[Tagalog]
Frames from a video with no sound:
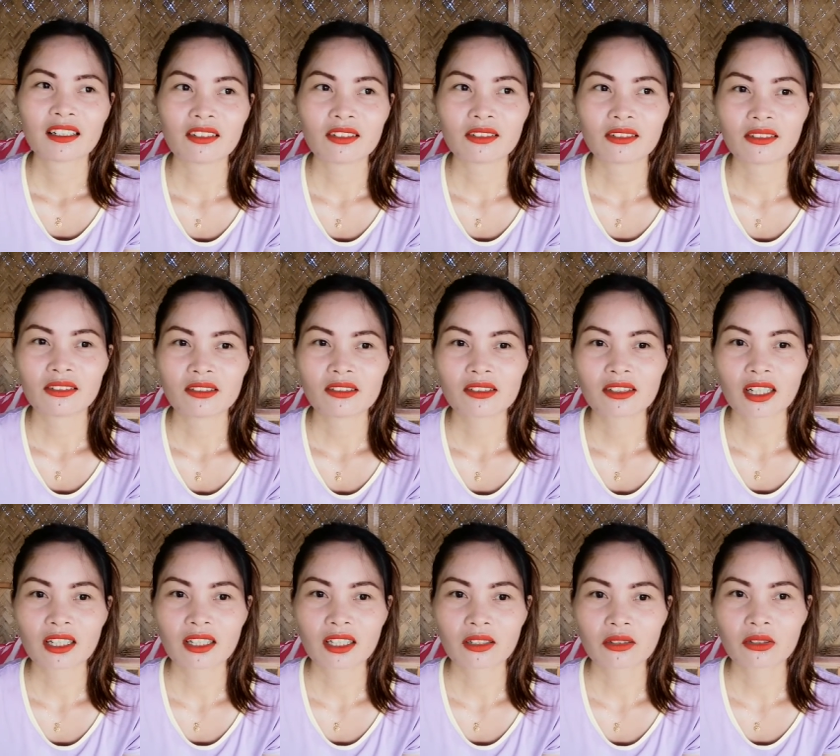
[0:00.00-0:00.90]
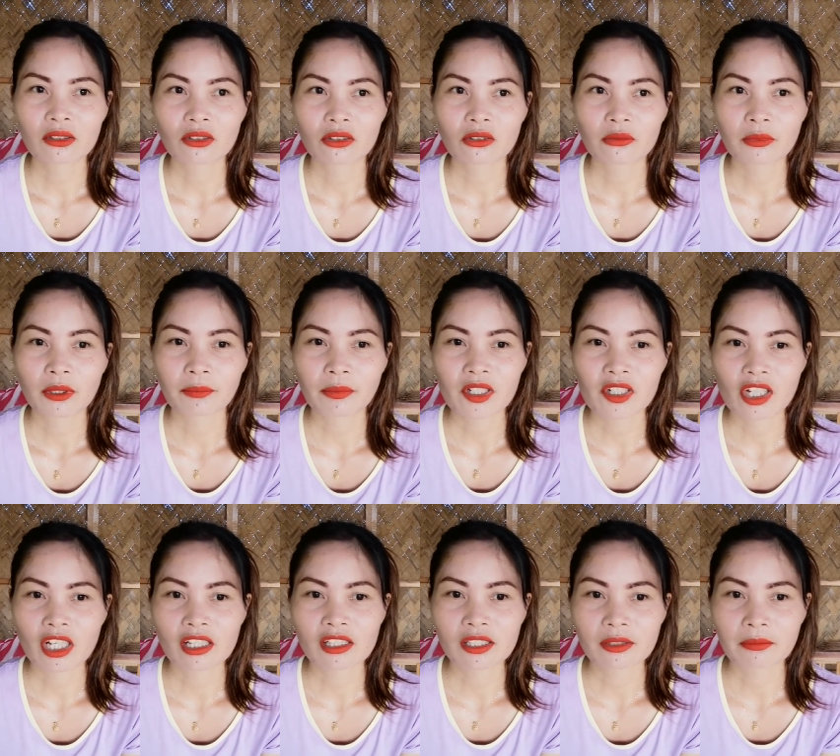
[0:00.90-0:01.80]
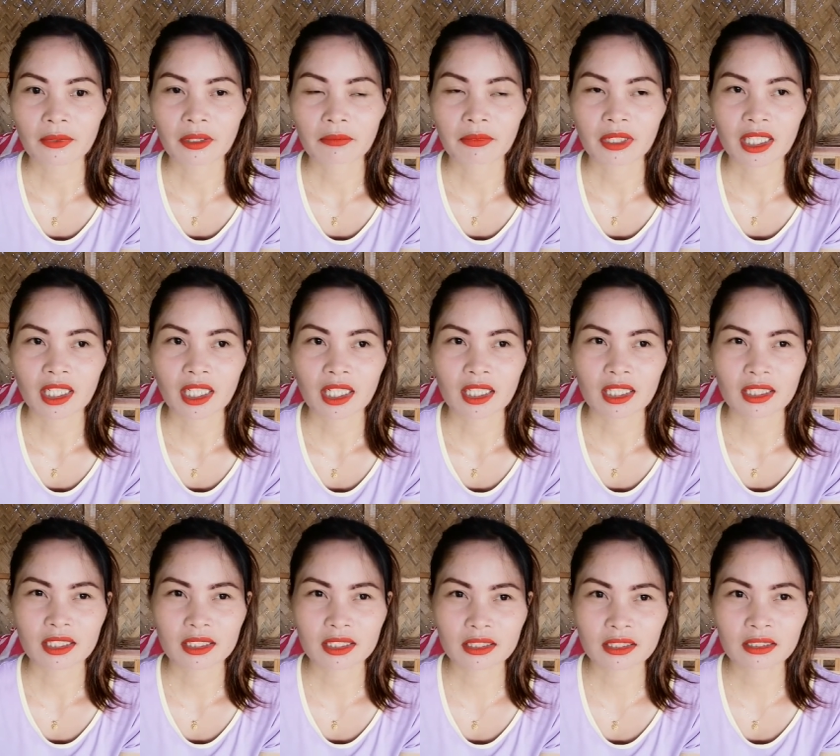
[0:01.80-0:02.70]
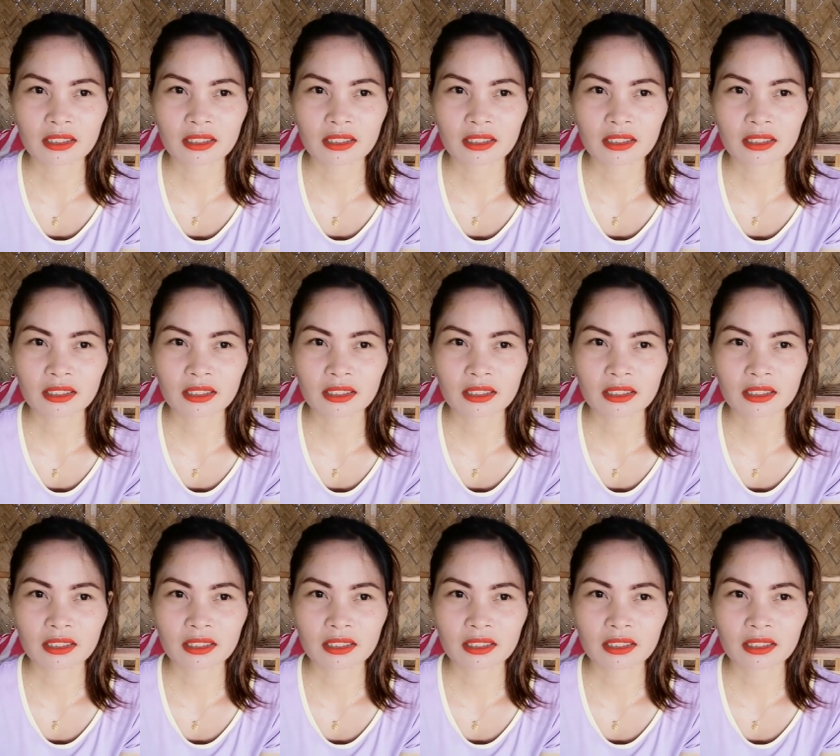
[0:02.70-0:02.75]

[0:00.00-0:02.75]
Oo, kasi gusto ko mapasyal si mama ng...